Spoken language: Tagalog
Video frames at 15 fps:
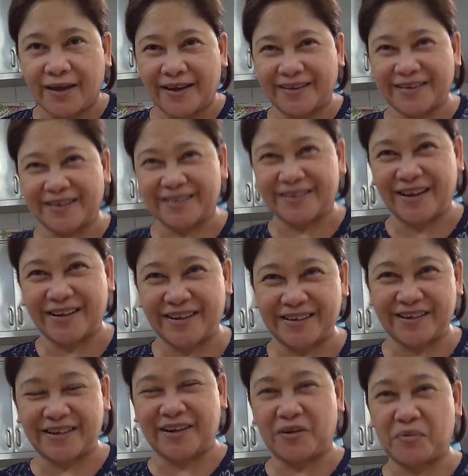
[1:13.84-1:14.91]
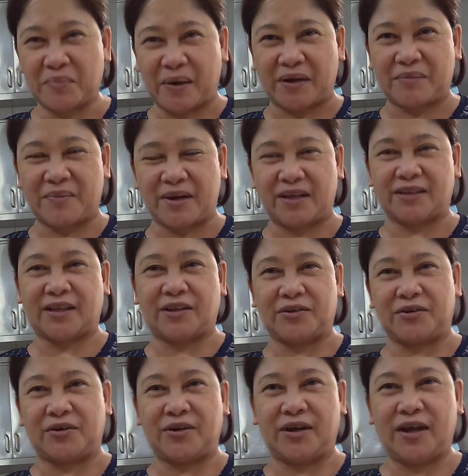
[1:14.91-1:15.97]
ayan, gaganyan ako para makita
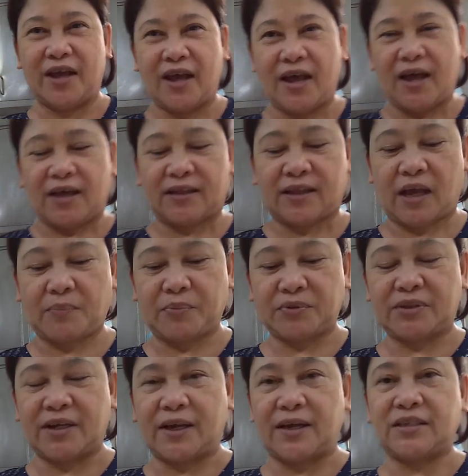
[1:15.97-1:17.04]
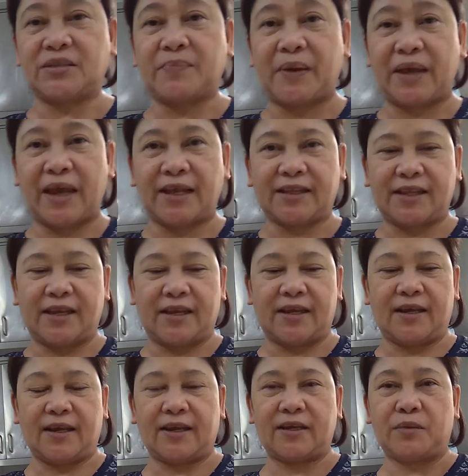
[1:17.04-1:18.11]
nyo. Tapos, uh, spaghetti.
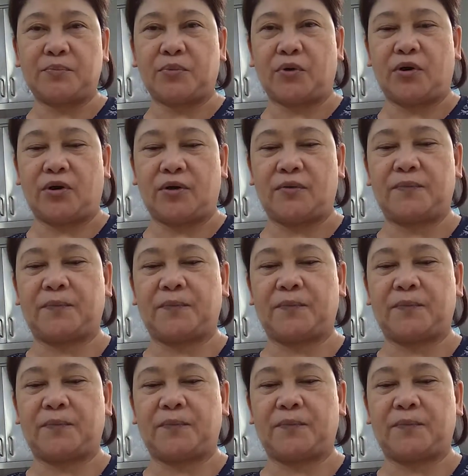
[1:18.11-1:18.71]
Ayan po.